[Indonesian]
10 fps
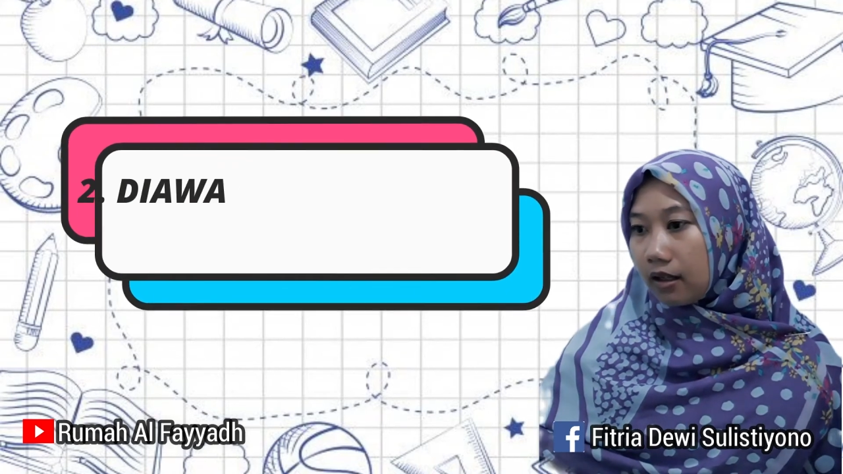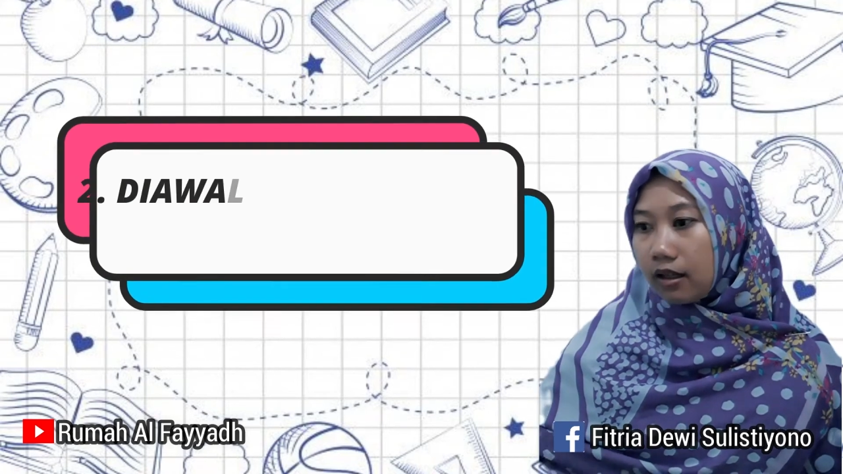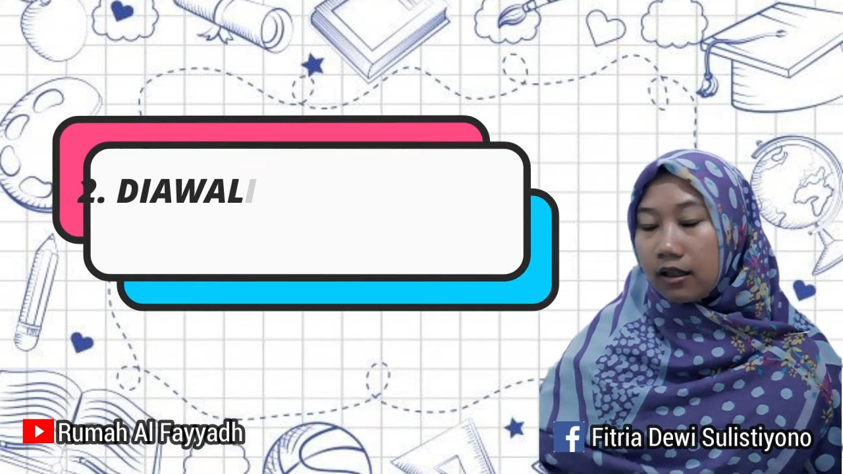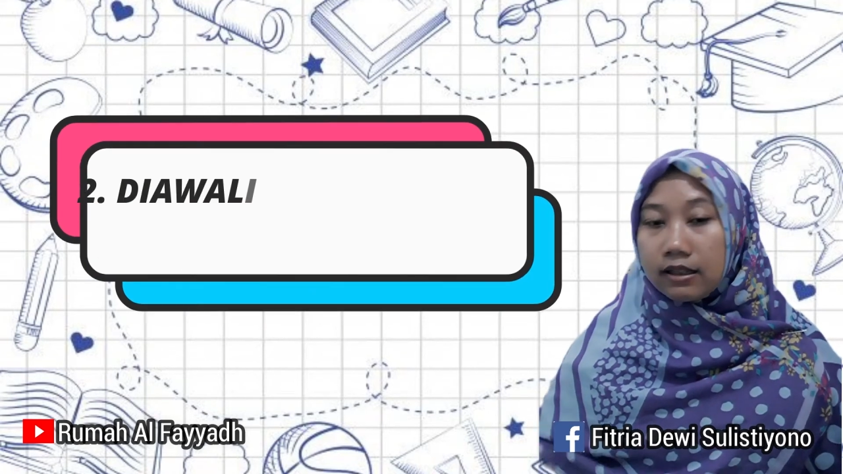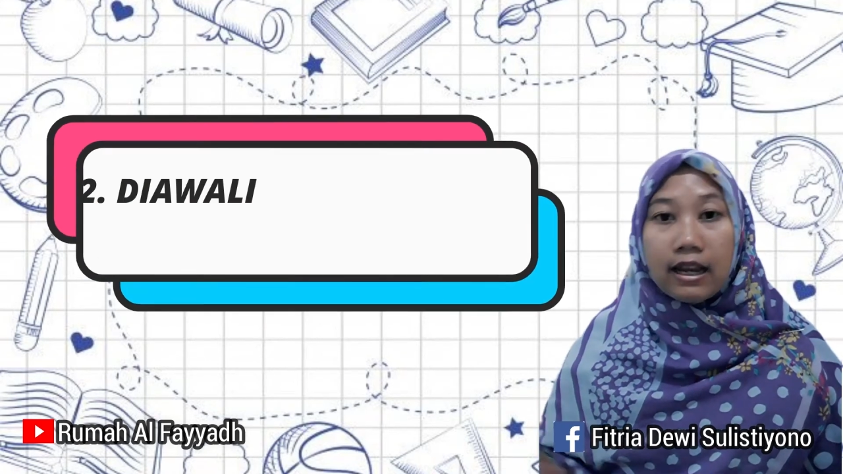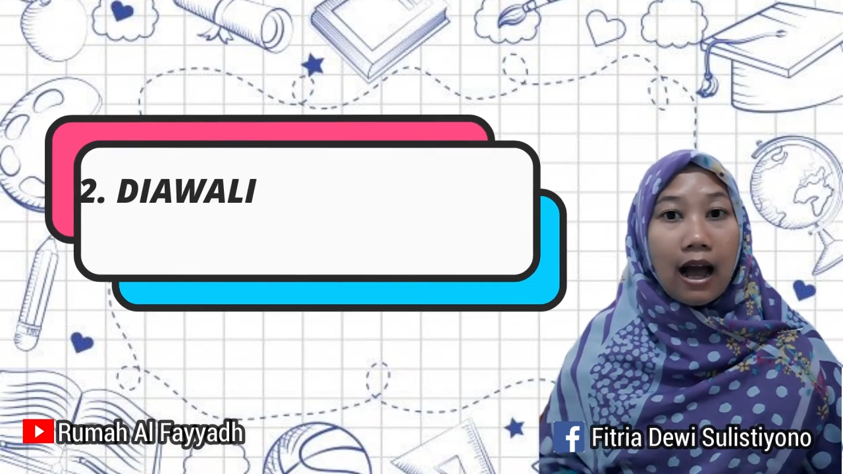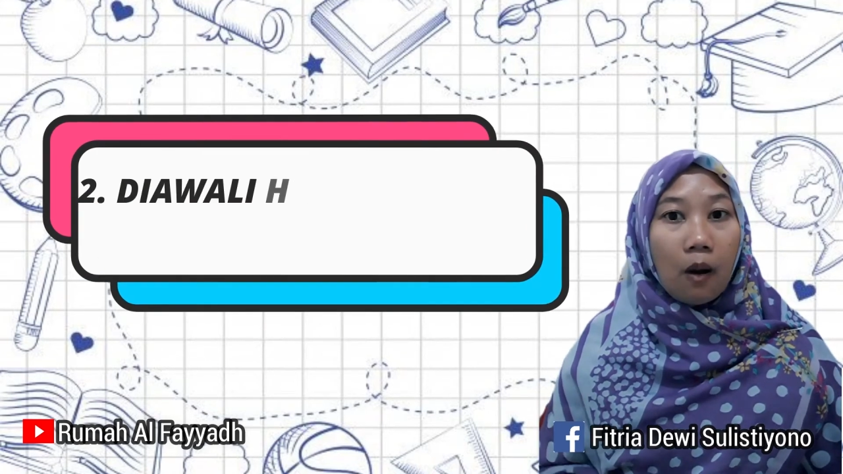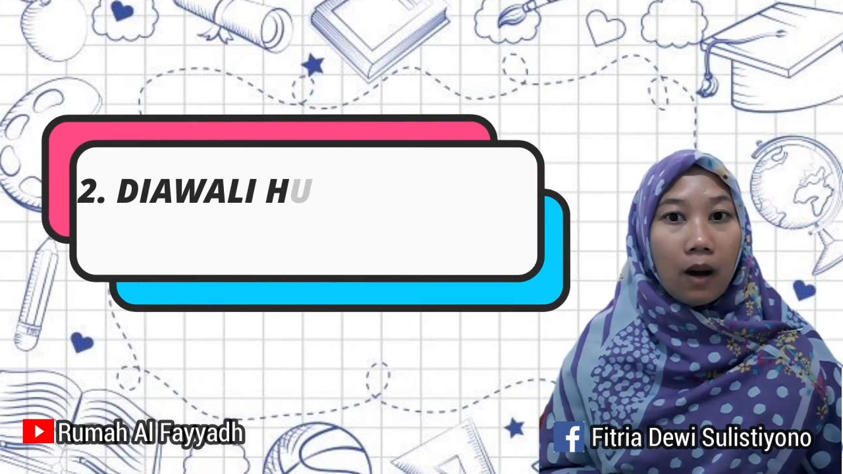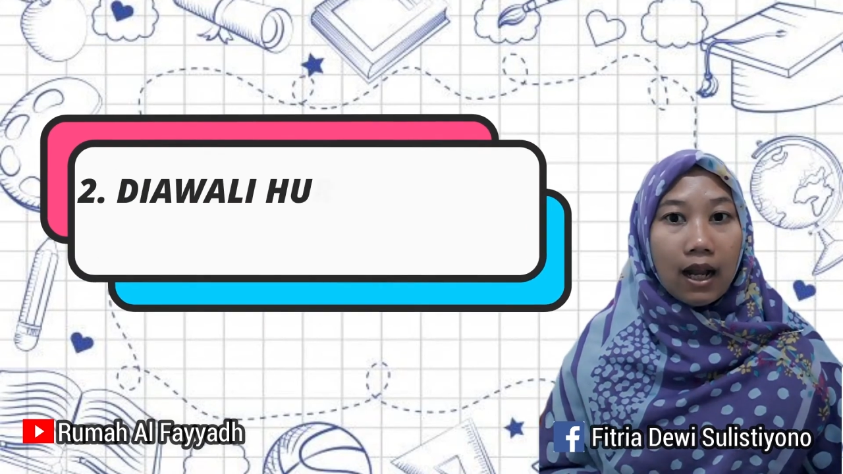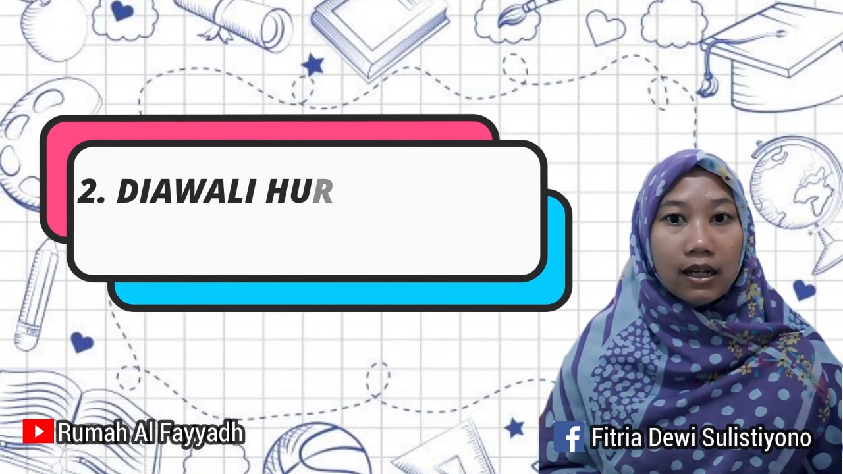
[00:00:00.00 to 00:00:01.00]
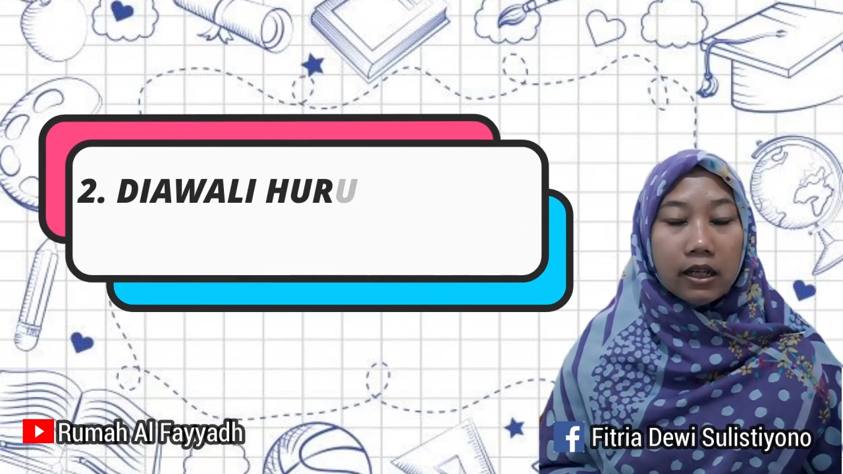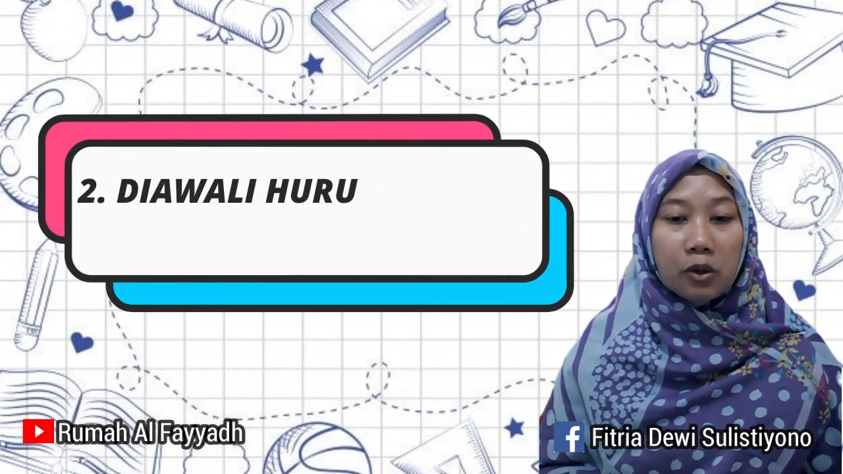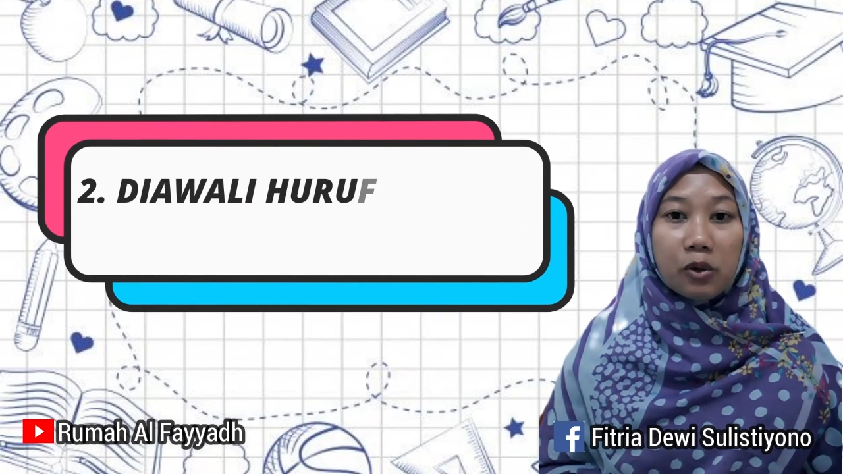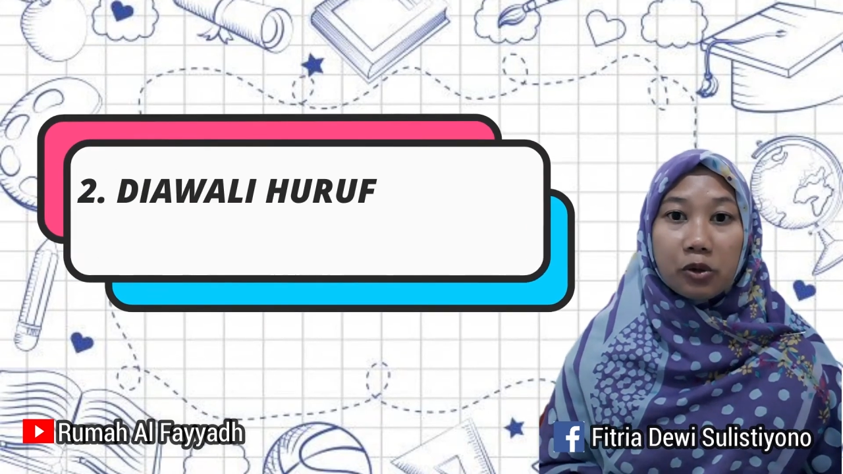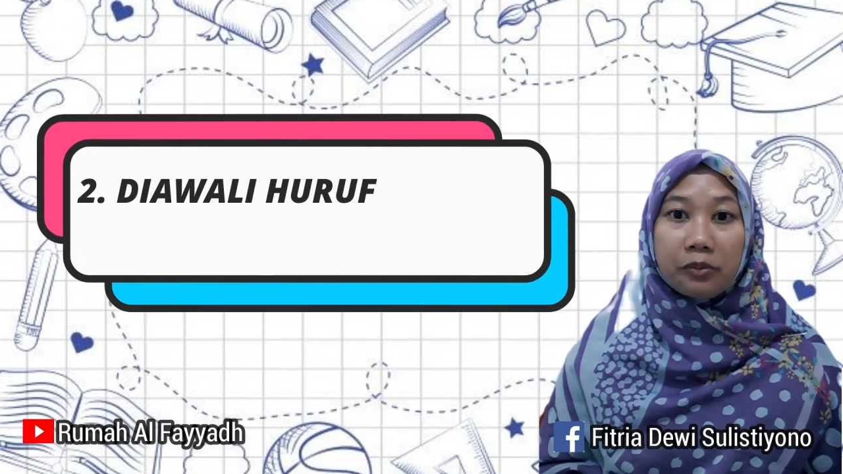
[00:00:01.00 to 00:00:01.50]
uh, diawali
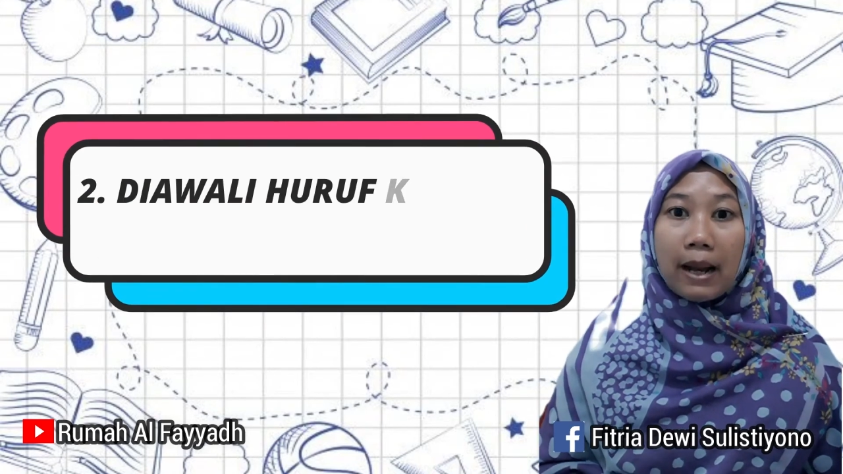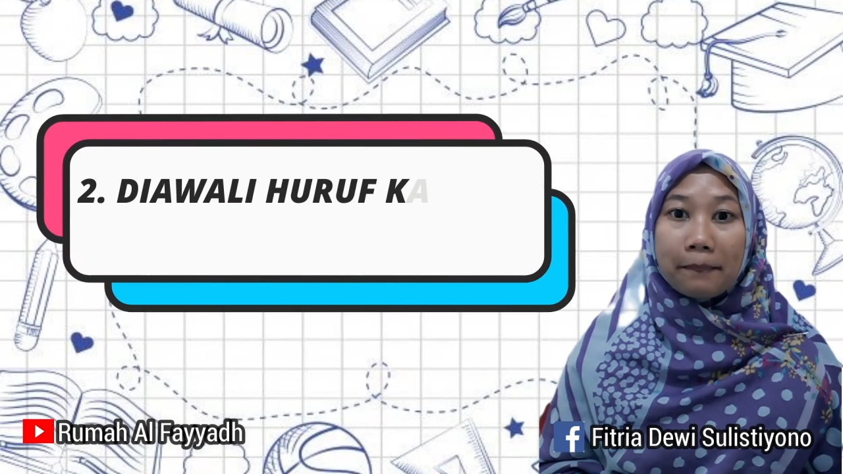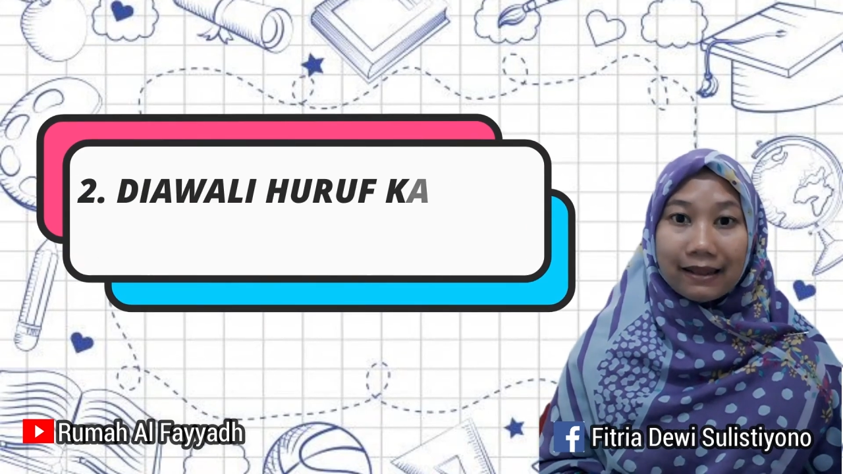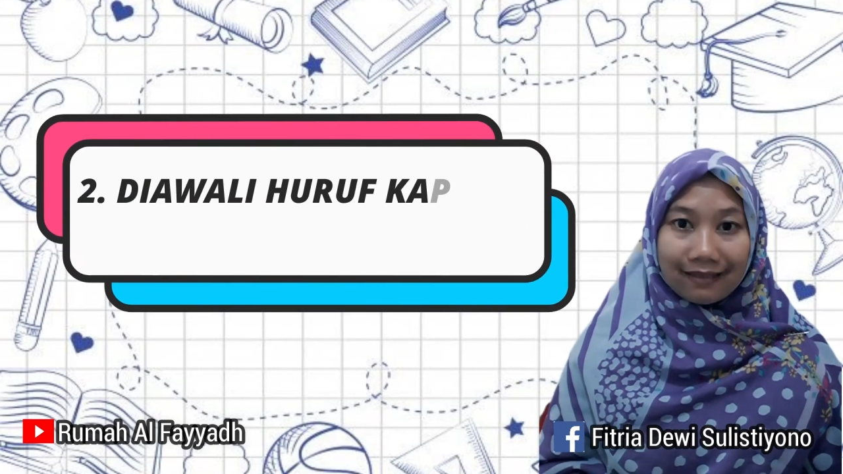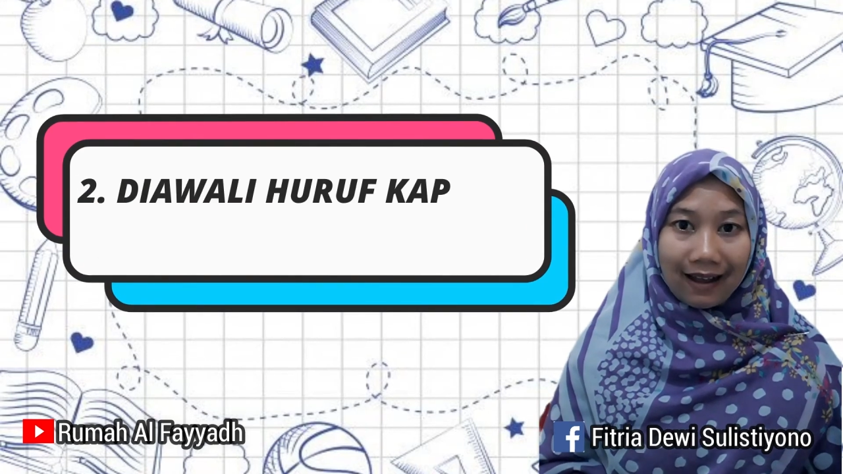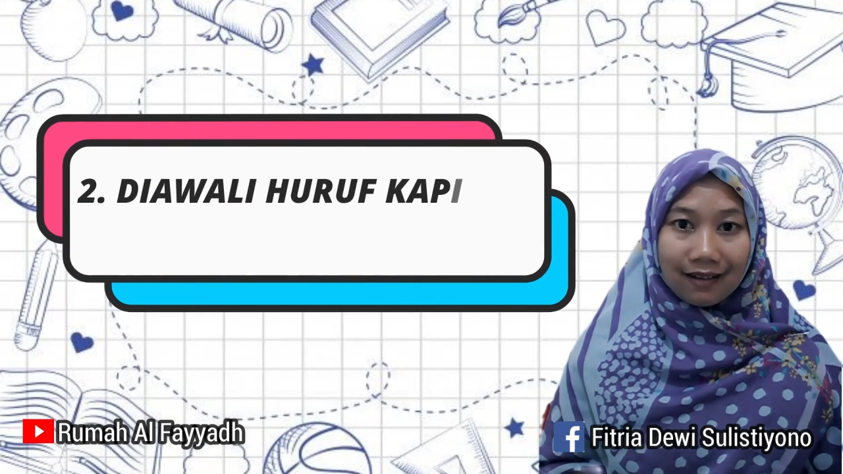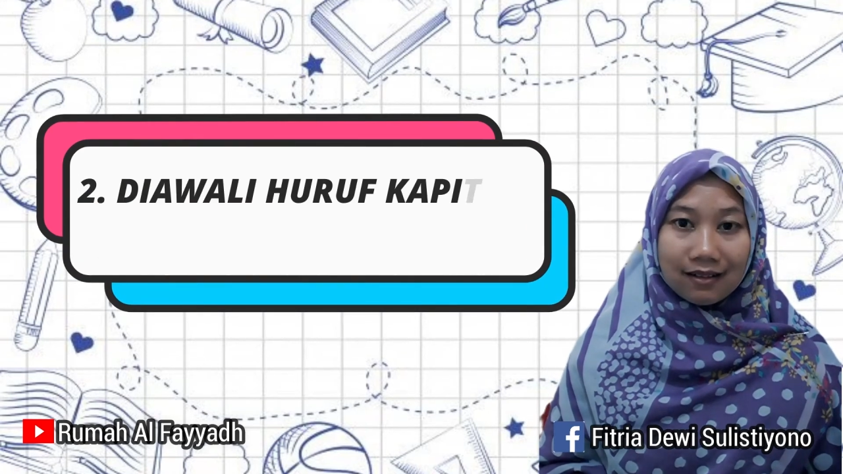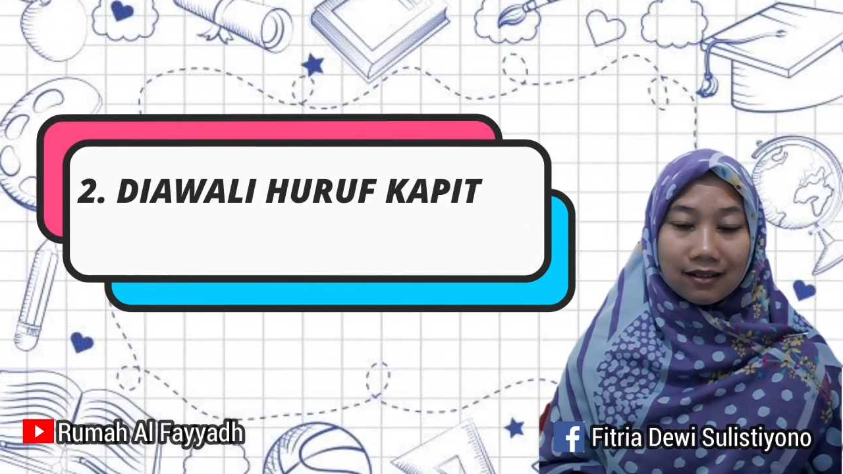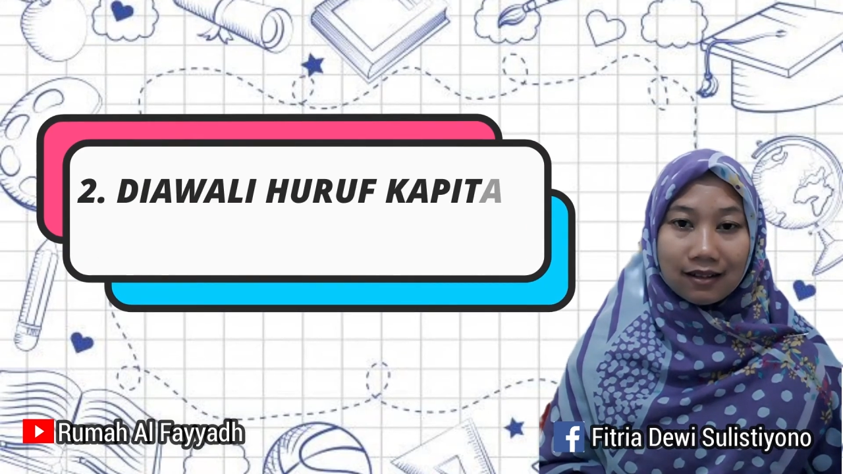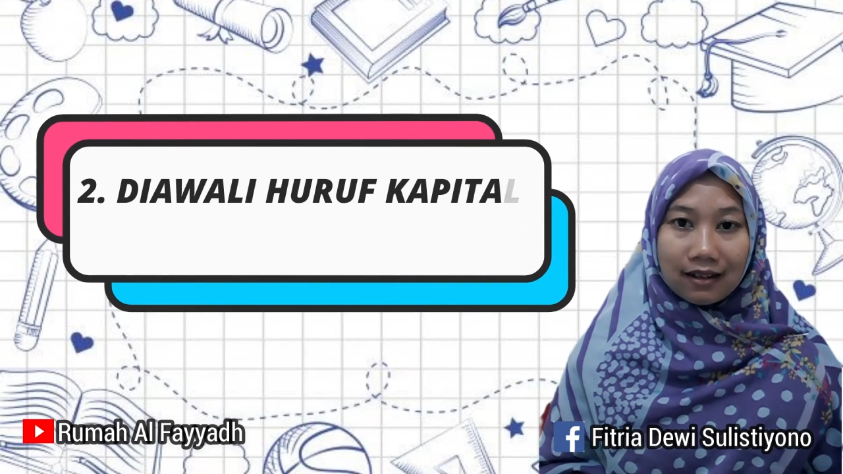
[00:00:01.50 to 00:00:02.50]
huruf kapital